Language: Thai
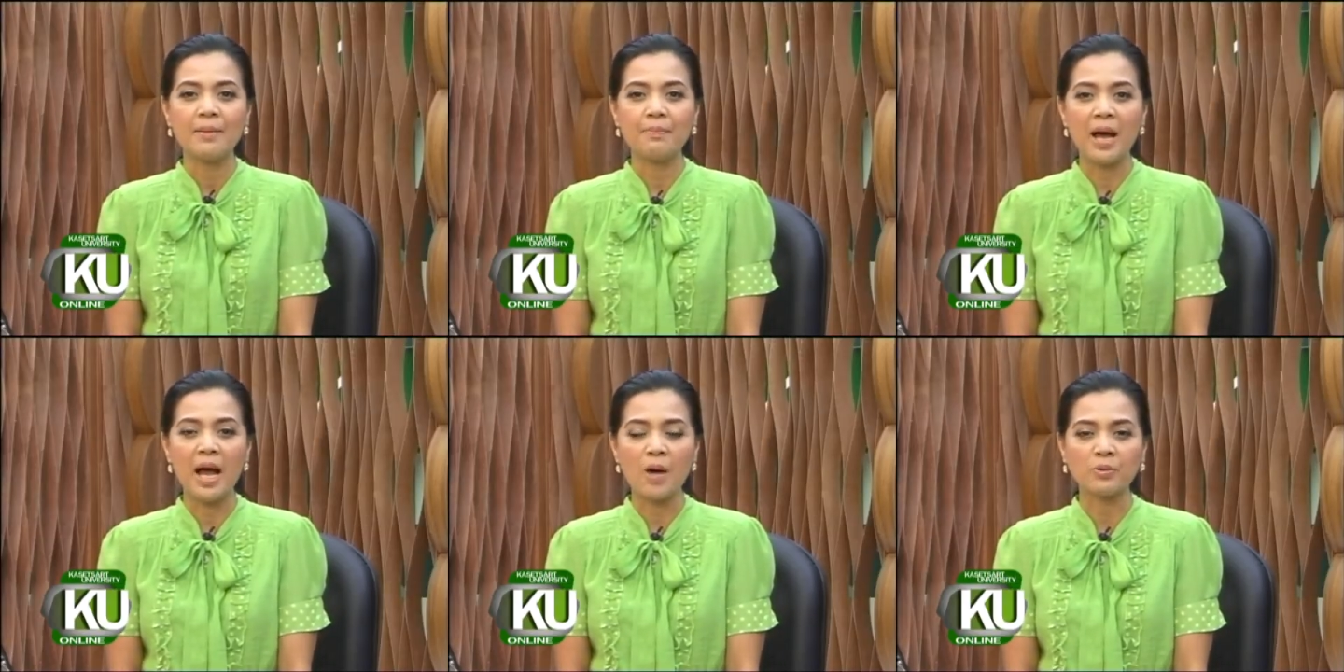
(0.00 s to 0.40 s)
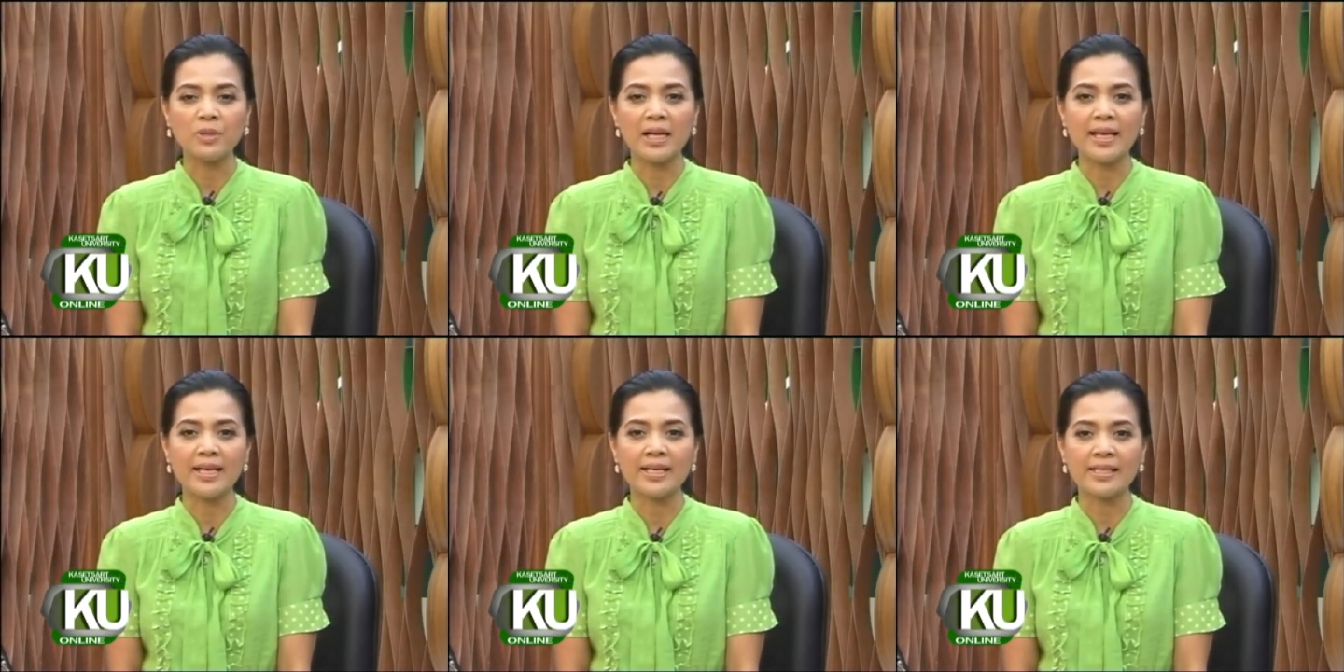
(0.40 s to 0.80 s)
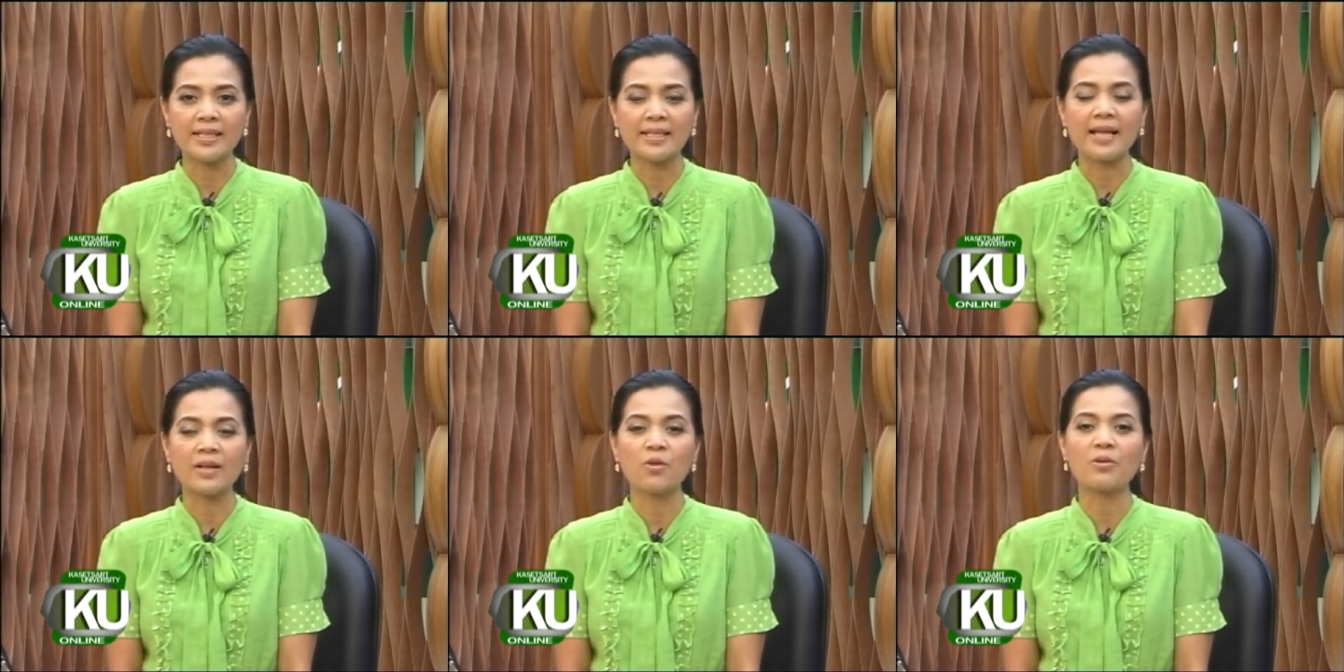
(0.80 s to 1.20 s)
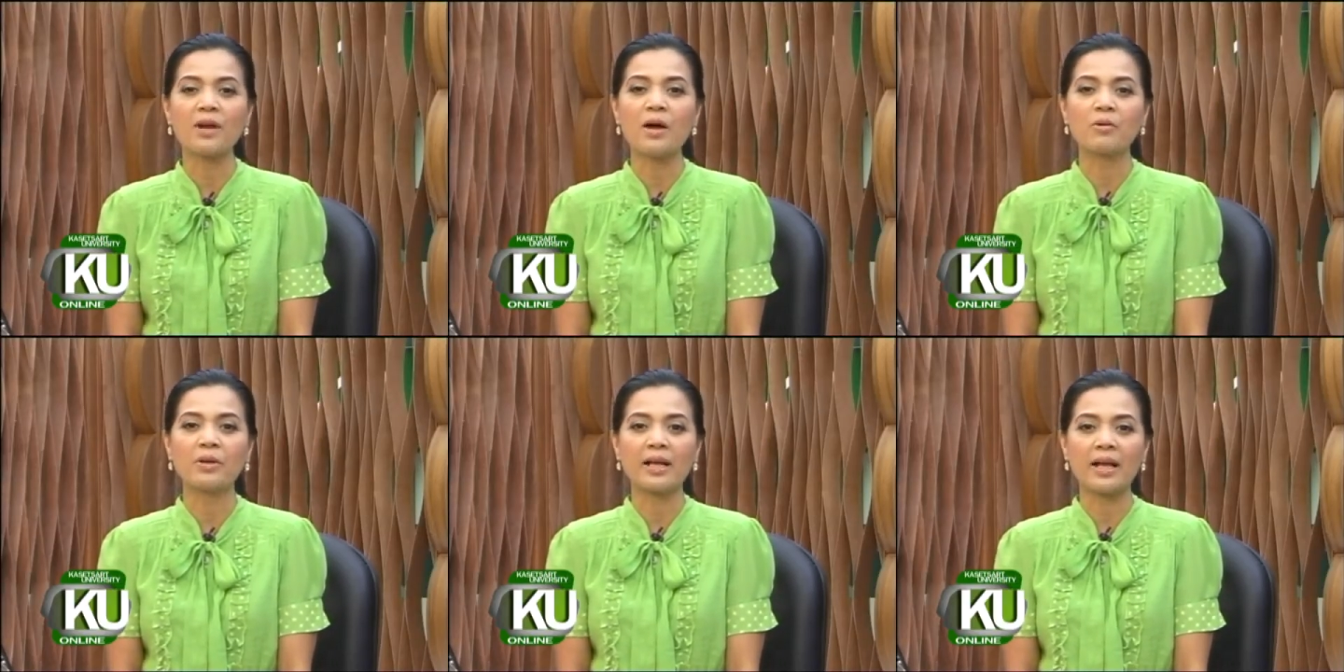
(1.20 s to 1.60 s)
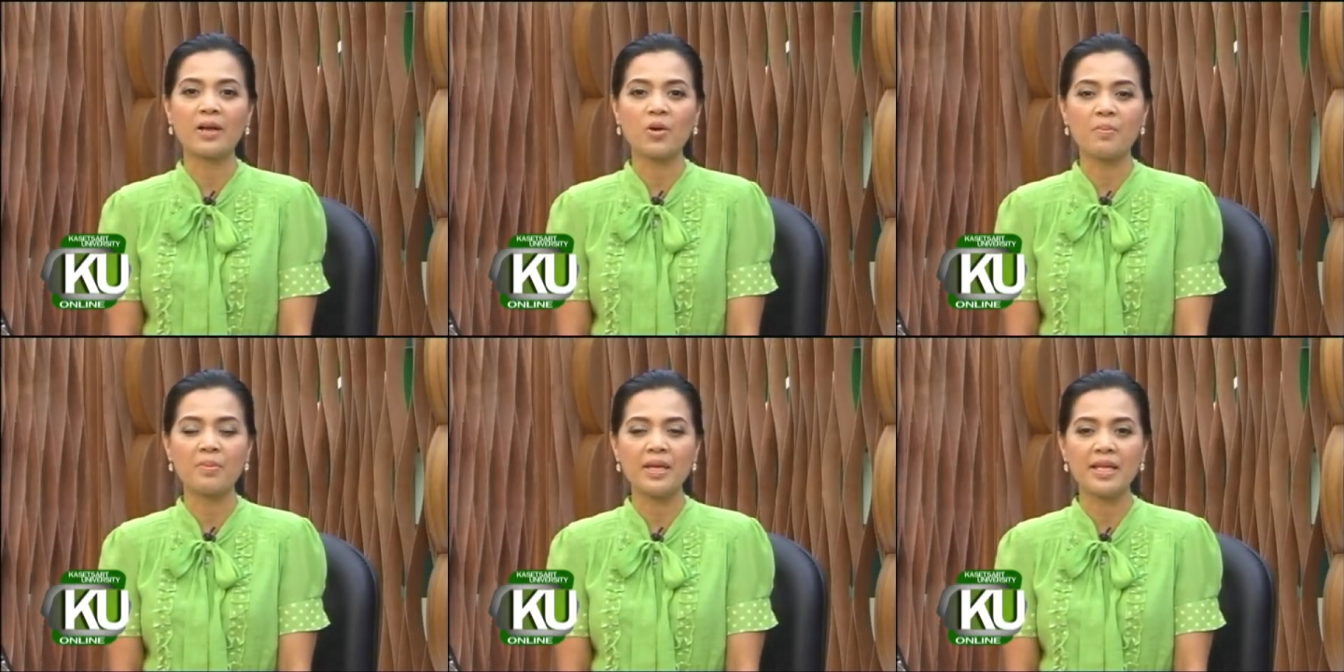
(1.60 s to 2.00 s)
มหาวิทยาลัยเกษตรศาสตร์ของเรานะคะ
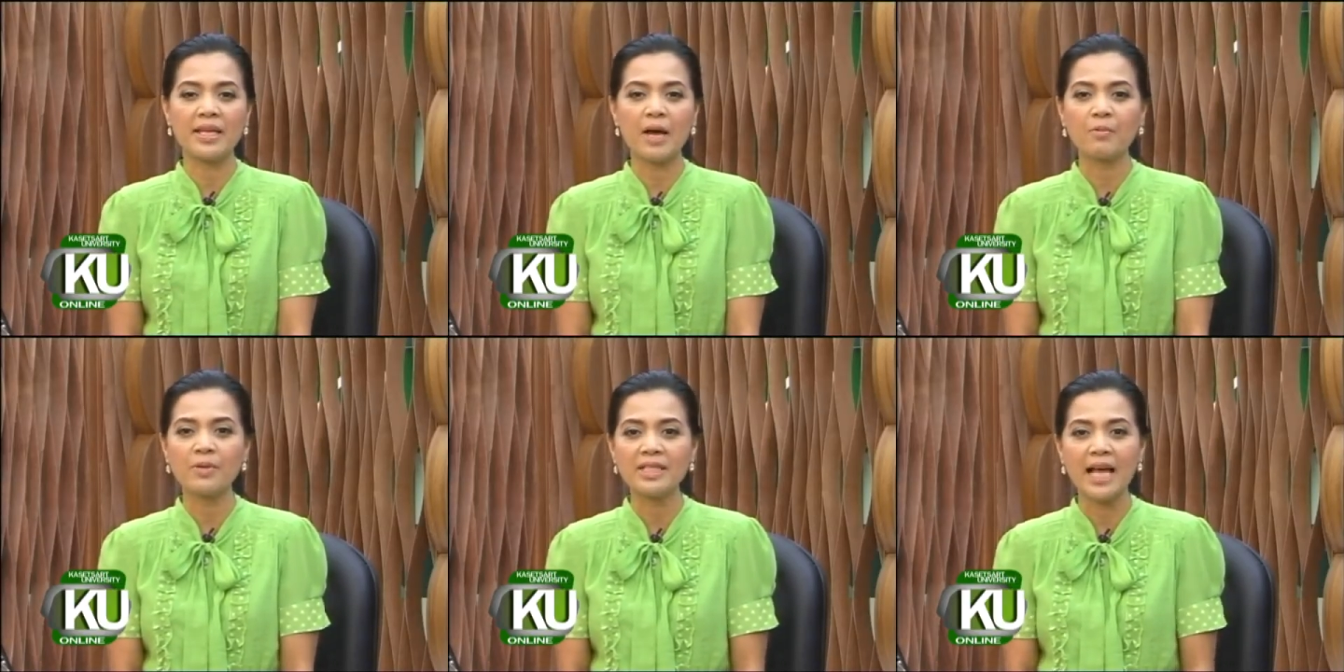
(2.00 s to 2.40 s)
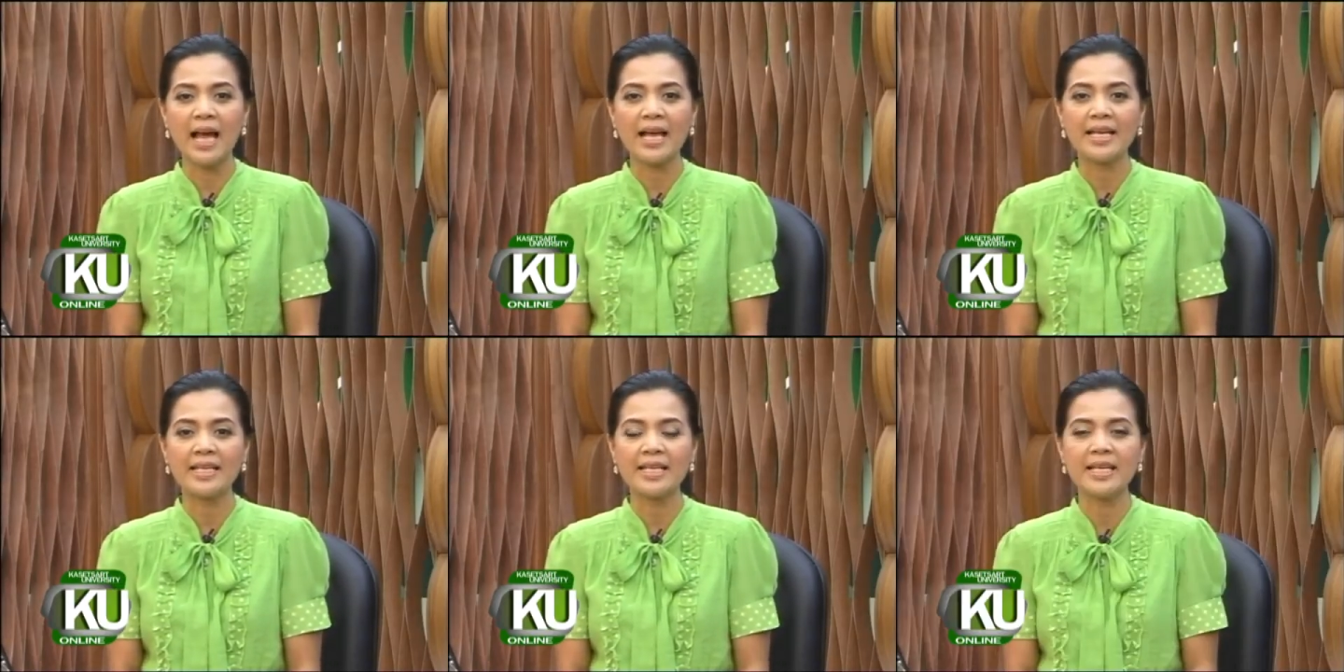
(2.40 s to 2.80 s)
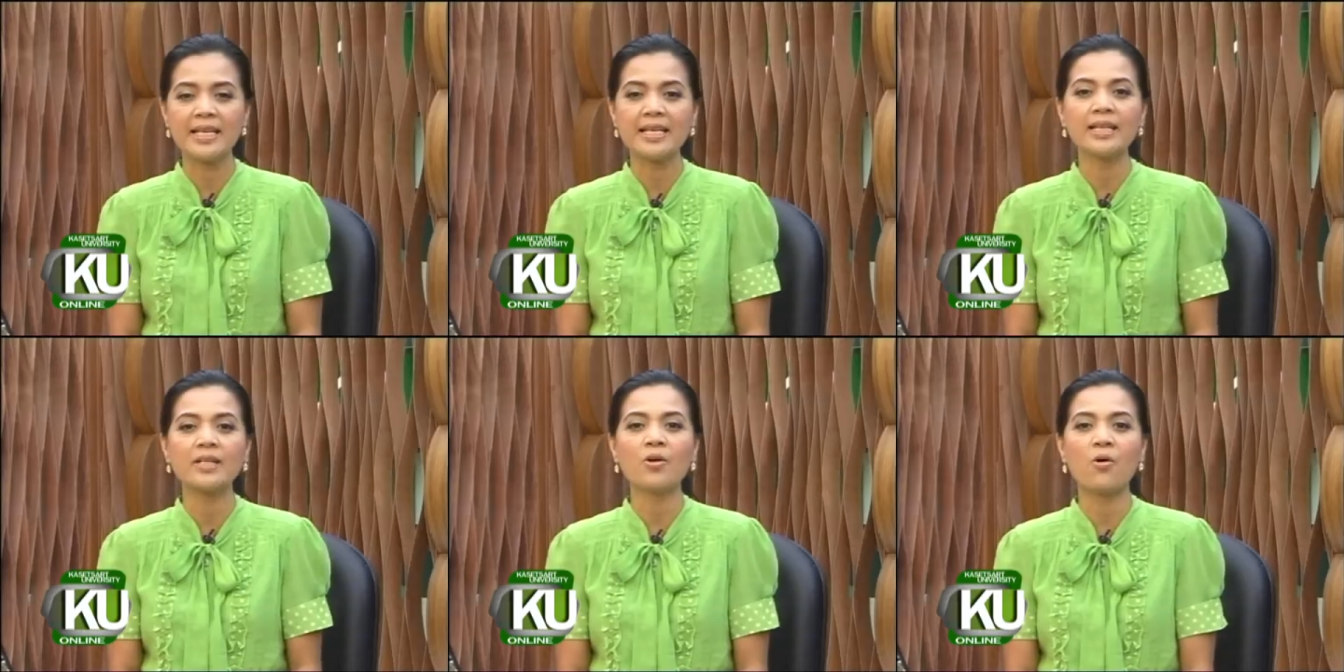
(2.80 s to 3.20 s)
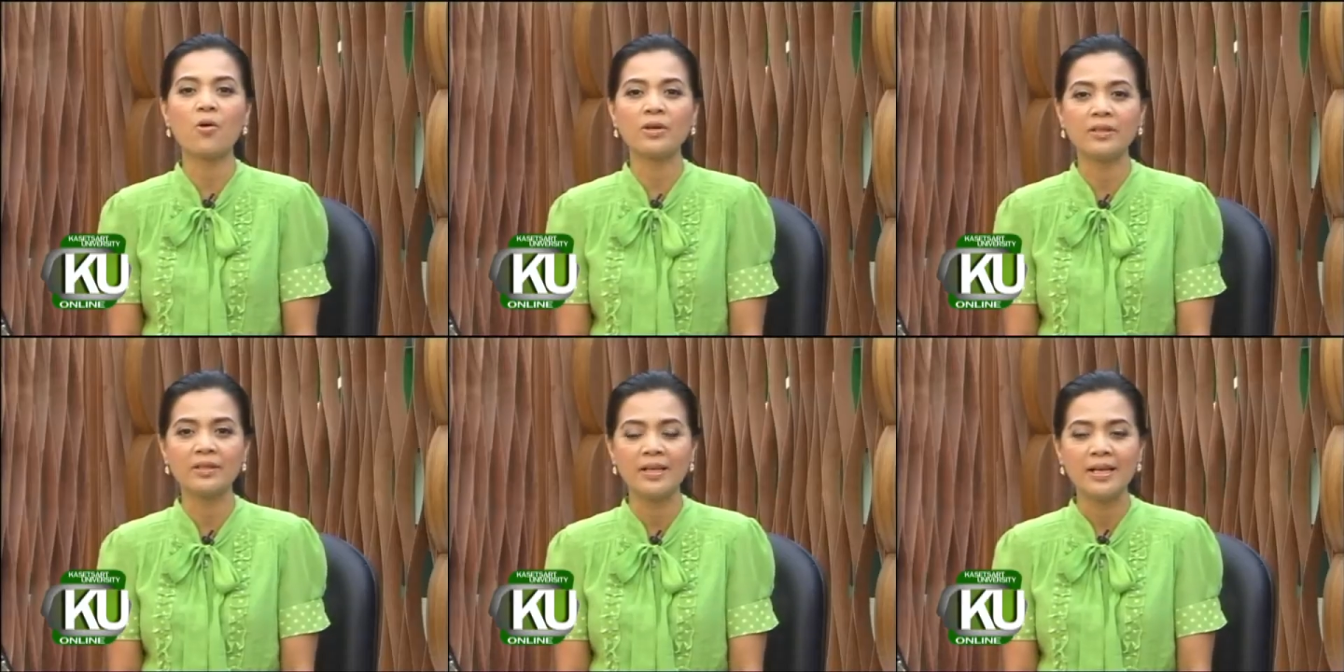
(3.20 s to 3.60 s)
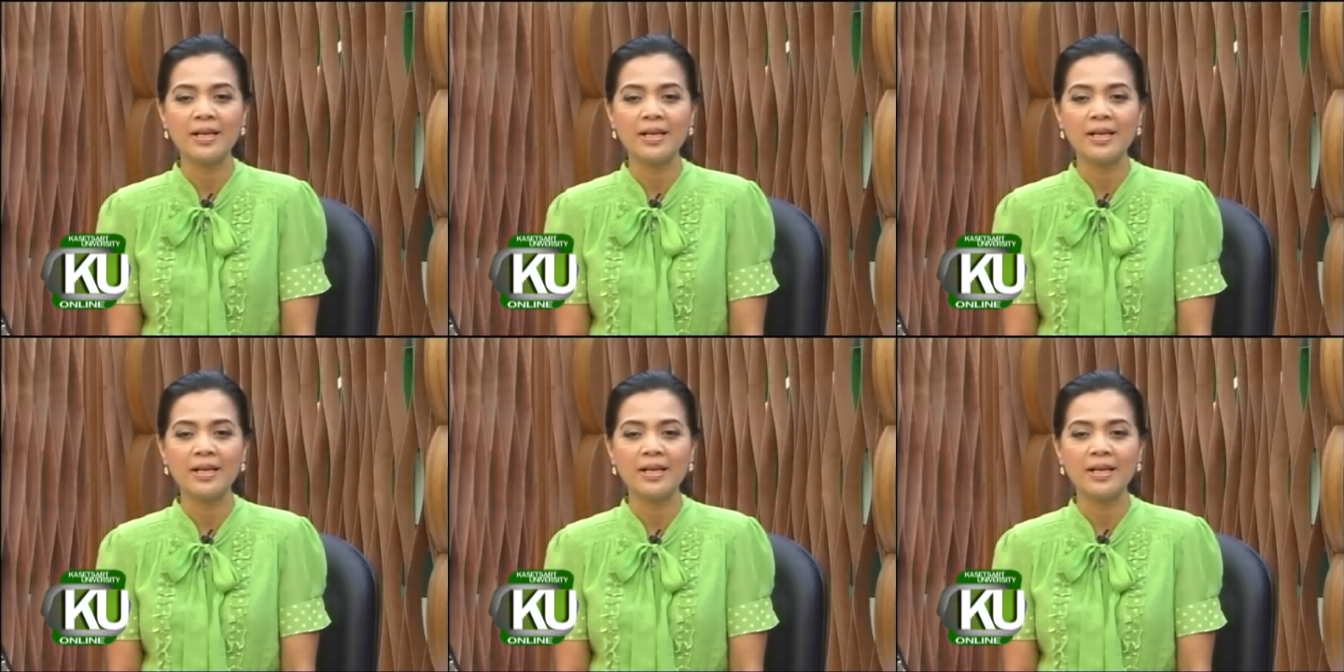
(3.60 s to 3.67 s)
ก็มีนักวิจัยที่คิดค้น